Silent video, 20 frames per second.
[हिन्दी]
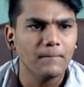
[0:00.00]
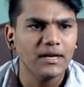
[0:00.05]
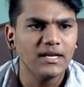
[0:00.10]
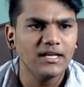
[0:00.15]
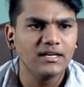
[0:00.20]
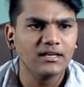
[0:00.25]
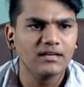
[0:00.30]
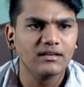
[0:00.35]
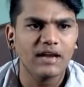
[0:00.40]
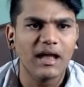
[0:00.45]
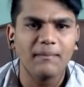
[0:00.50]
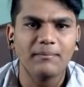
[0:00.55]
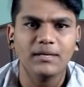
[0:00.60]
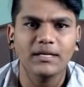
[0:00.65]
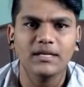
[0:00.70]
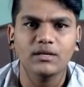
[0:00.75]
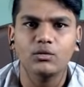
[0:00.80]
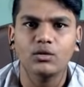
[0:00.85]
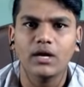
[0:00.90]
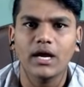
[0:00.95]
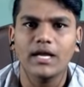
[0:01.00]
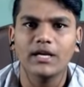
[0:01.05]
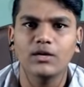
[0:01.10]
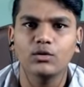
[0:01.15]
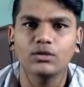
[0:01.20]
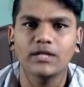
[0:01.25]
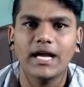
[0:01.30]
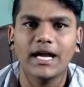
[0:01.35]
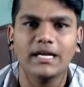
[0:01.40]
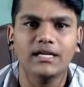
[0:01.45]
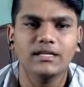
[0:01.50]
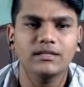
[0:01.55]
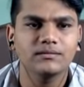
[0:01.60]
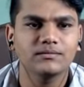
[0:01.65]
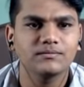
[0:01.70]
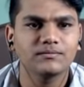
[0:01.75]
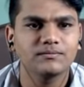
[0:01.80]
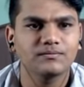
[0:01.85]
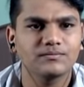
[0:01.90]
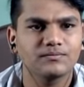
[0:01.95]
मिड एयर ग्रैपलिंग हुक आई नो दैट
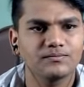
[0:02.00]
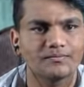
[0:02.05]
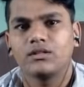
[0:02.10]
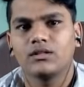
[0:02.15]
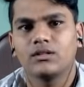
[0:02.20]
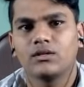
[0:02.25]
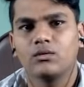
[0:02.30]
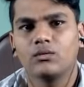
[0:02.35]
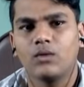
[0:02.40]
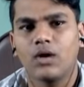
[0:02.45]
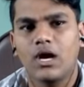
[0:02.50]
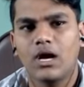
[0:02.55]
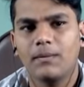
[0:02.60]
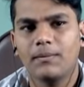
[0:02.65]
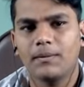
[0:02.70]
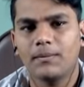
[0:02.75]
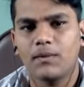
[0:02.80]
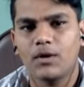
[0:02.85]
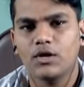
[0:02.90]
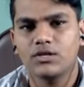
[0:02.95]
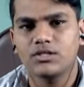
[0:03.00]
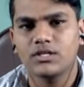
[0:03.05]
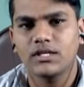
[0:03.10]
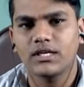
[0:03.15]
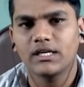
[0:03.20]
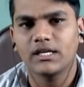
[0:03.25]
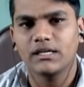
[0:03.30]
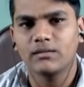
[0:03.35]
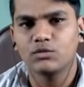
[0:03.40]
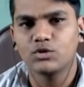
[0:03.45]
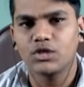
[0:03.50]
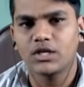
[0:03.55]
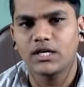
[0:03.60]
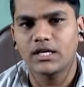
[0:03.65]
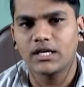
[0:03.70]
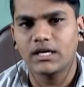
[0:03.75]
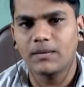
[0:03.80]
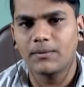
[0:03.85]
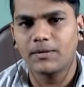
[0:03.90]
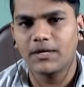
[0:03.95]
तो वहां पे पहुंचने के लिए मुझे
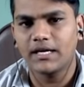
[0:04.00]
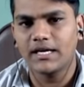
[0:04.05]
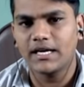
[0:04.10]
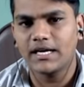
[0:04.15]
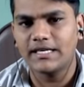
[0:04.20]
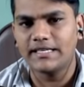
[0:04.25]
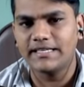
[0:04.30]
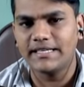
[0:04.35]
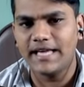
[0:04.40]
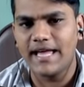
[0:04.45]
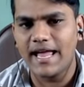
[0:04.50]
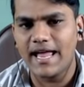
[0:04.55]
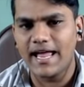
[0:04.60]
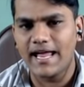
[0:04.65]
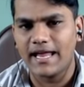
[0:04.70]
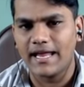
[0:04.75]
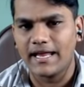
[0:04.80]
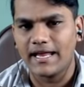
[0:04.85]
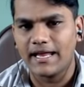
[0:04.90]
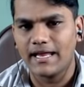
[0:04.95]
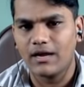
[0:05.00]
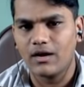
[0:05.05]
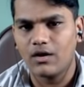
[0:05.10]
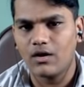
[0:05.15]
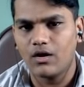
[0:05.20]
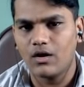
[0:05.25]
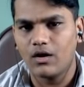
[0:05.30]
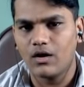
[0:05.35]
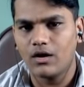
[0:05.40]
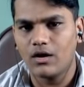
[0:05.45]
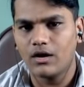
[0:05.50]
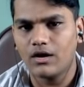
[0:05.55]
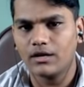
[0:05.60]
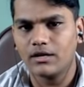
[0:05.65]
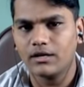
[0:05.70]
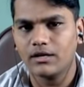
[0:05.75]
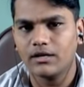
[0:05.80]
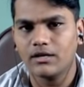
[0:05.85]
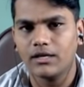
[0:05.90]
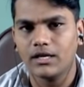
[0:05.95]
करना पड़ेगा ये
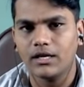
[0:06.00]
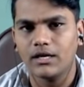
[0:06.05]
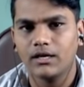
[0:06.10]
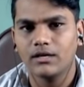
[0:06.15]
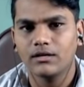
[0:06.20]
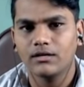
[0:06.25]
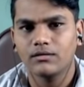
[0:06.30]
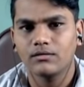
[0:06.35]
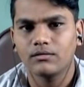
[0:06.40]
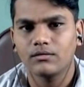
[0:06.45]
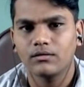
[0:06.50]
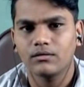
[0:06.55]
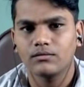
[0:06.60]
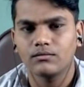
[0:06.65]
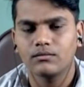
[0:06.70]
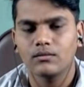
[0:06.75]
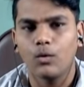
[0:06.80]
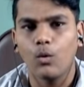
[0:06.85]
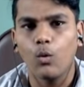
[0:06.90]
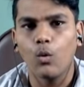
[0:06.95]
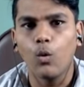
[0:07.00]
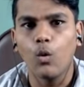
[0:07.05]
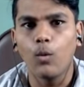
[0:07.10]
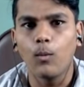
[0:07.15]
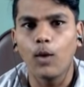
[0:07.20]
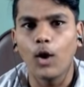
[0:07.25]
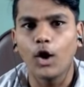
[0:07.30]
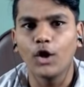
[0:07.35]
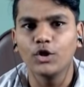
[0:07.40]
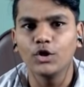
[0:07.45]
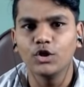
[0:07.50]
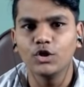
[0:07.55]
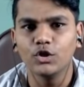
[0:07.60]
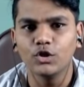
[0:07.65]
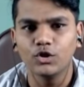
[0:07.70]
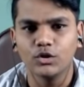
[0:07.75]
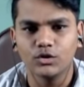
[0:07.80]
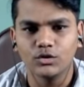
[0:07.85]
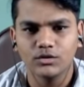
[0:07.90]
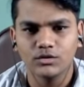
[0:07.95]
और ये ओ भाई
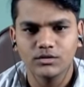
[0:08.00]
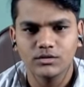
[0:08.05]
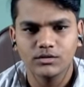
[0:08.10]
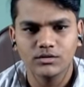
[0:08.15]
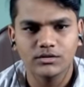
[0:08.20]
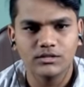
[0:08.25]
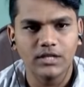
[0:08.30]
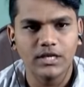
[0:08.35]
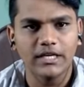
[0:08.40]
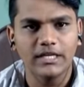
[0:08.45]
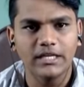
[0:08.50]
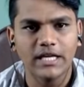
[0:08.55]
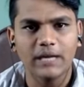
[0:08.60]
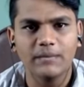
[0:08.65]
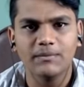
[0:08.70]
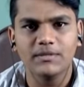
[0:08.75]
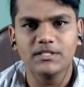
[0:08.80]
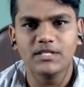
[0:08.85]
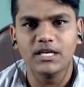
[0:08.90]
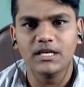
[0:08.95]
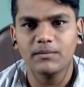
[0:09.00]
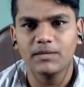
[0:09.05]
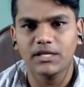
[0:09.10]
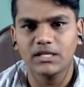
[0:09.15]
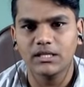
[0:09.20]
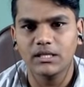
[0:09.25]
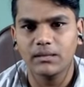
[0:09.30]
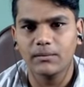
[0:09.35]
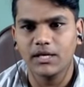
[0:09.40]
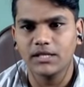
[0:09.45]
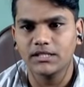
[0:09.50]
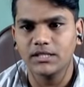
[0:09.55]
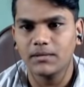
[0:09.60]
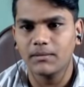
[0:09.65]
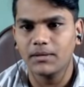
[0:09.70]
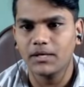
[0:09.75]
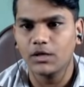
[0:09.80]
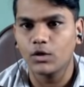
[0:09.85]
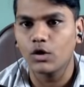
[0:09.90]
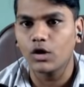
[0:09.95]
सही टाइम पे सही बटन दबा
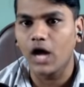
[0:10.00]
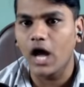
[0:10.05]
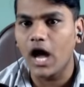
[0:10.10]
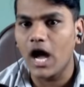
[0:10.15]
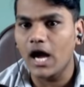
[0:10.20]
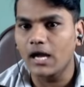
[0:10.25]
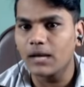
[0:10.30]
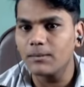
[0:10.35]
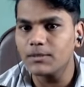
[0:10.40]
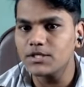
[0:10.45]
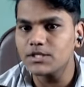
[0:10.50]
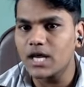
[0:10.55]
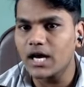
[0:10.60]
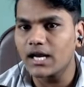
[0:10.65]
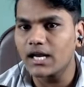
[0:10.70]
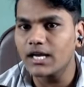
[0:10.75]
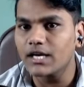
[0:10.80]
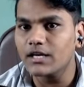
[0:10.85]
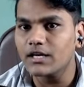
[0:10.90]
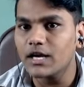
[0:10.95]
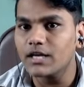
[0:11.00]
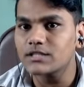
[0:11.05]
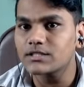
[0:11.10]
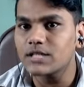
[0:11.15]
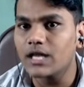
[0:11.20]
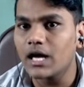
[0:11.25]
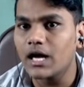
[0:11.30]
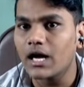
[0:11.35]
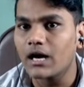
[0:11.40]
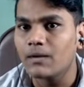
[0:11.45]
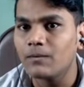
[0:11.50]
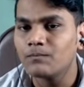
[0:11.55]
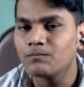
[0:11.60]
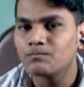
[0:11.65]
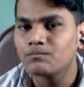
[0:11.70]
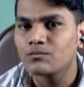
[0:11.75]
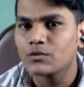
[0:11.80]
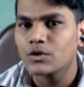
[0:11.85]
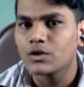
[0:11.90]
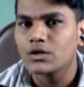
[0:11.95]
दिया मैंने और आगे भी जा रहा है ये रास्ता
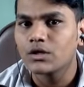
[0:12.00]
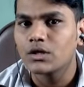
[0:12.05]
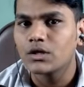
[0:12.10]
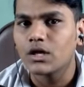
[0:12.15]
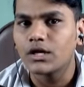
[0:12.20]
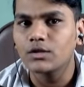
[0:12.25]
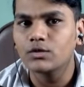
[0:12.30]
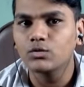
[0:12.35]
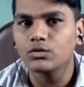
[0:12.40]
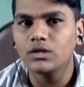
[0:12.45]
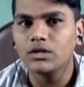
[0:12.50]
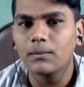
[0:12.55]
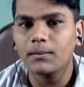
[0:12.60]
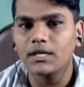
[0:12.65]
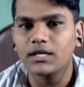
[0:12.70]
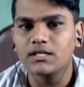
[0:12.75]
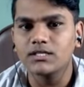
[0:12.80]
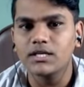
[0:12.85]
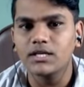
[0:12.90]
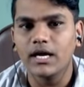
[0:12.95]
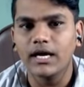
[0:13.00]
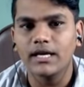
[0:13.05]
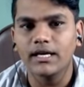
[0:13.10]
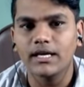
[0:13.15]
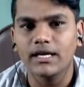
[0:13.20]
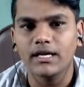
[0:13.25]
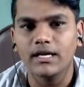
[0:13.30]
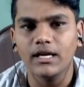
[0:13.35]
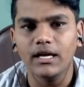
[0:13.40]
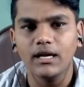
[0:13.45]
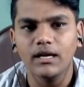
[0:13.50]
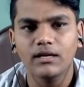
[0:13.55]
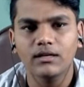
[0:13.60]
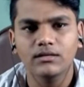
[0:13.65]
अरे दुनिया भर की जगह अरे